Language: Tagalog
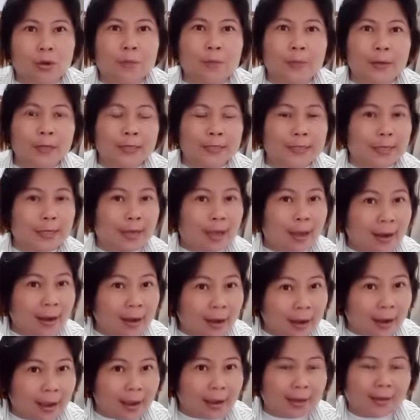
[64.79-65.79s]
Ako pala si
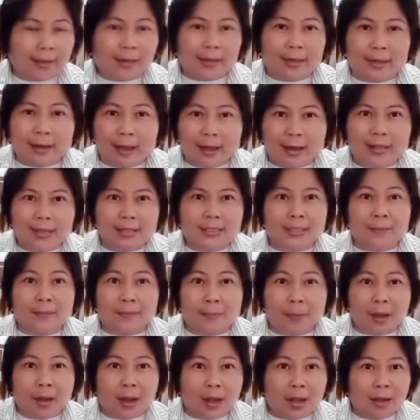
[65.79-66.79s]
Angga, kilala sa
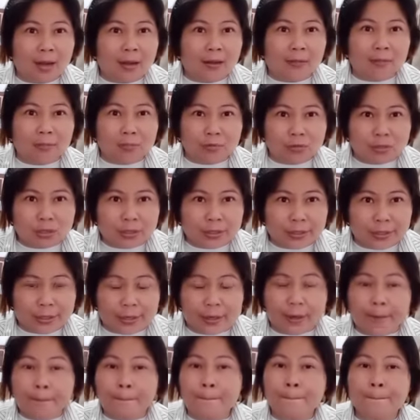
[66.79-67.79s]
pangalang
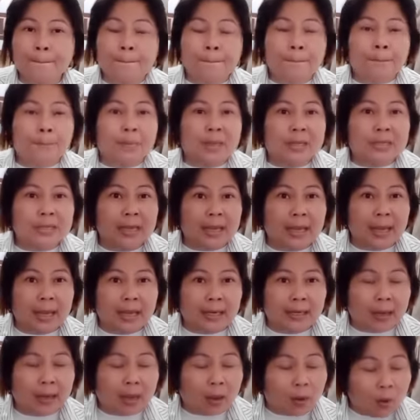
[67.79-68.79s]
Busli,
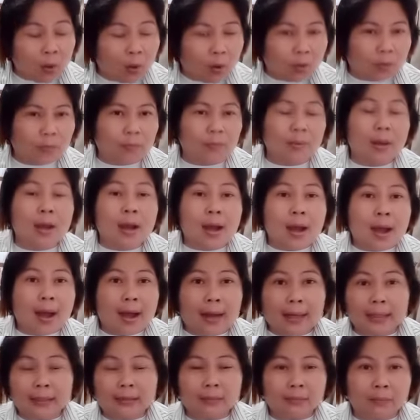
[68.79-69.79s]
Bisayang Dako,
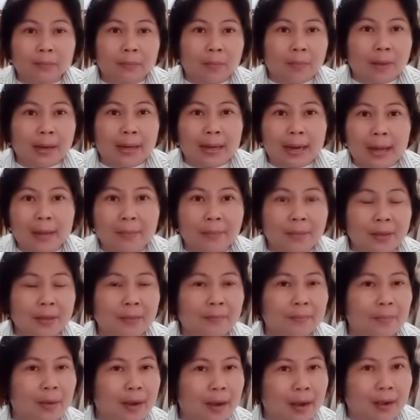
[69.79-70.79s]
at
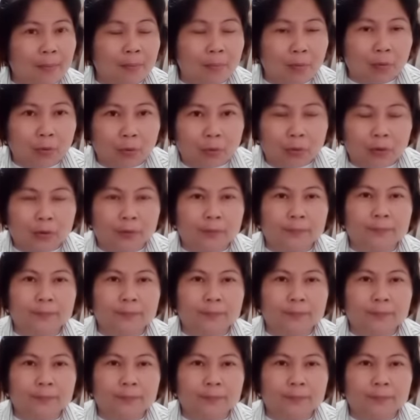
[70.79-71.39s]
maraming mga bulol.